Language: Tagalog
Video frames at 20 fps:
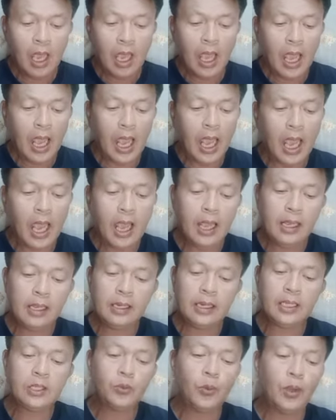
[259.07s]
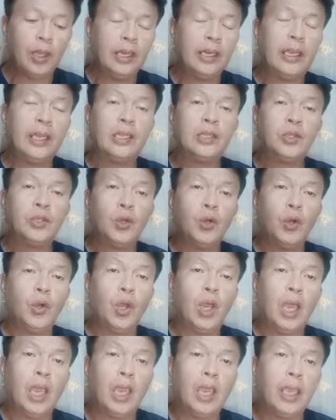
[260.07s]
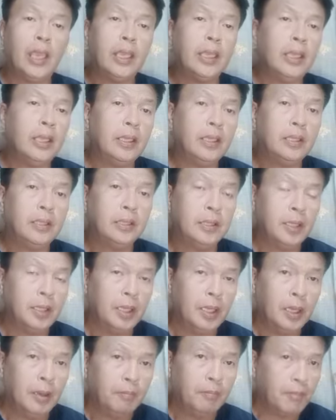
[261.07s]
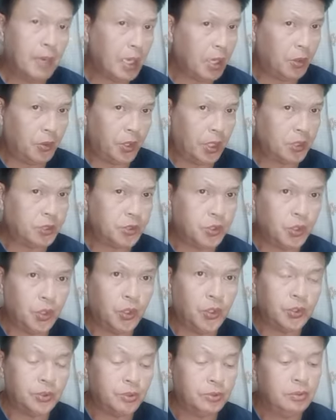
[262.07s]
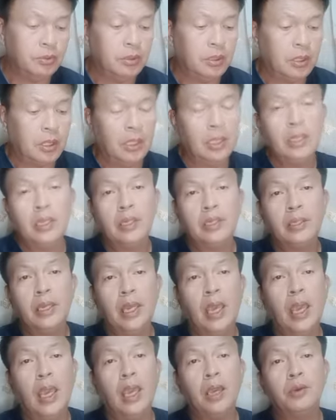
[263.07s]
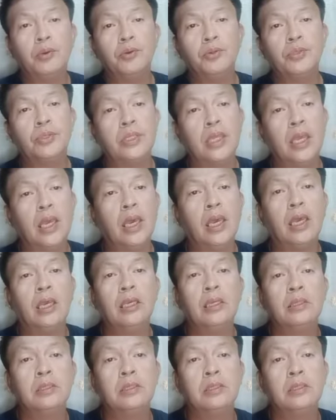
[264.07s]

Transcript: Ang ritual na ito ay may orasyon na hango sa